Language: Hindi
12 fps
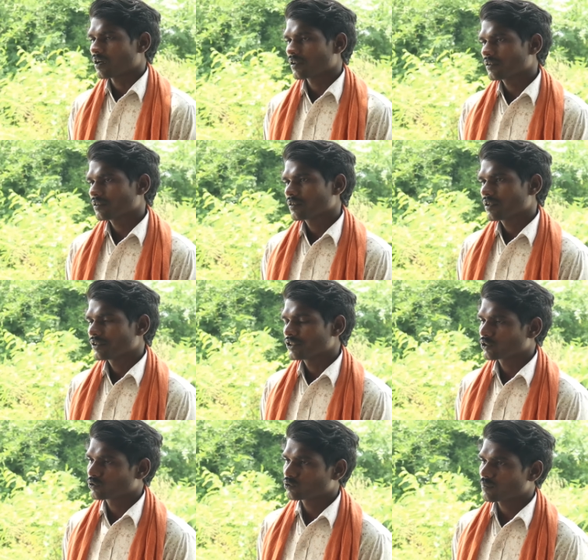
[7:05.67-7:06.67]
अरे
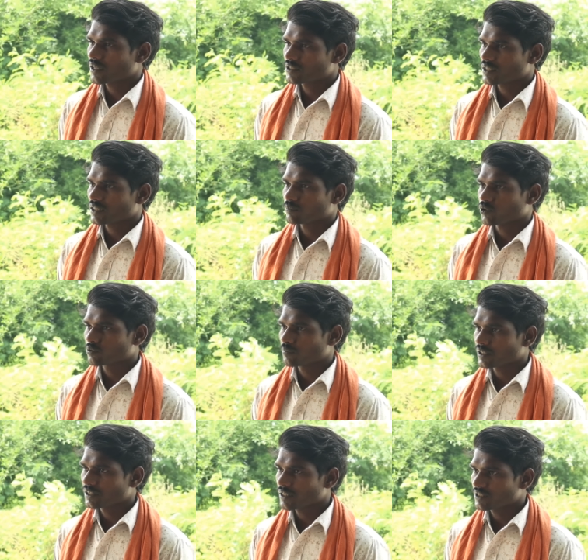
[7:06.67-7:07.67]
ये तो तुम्हारे साथ बहुत
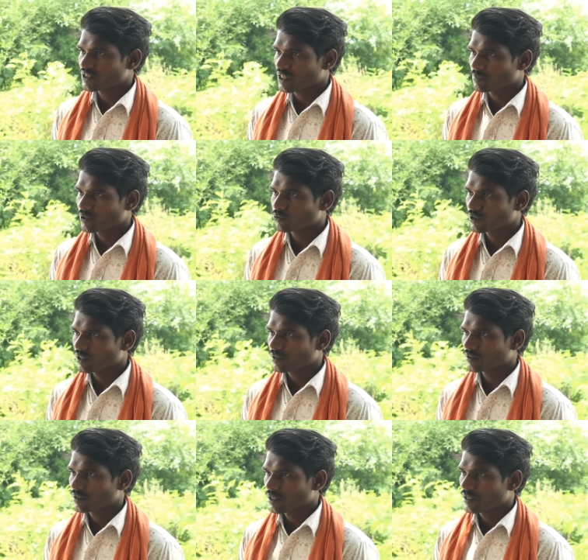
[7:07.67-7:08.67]
बड़ी नाइंसाफ़ी हुई है
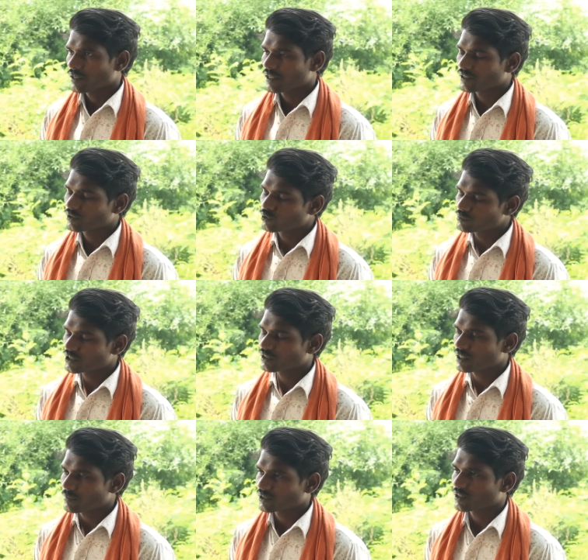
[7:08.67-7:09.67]
लेकिन तुम
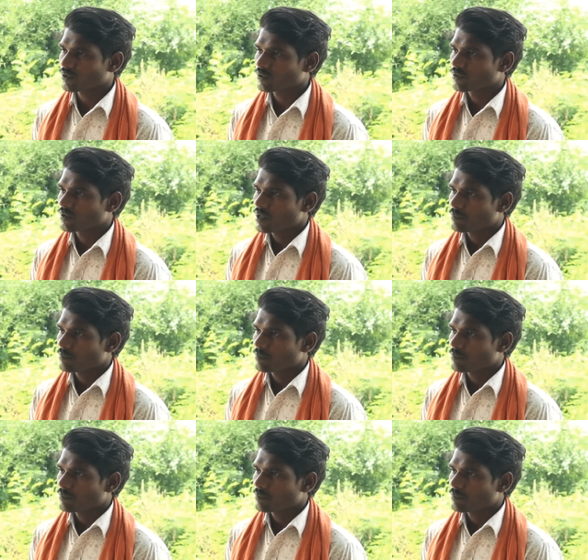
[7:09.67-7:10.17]
चिंता मत करो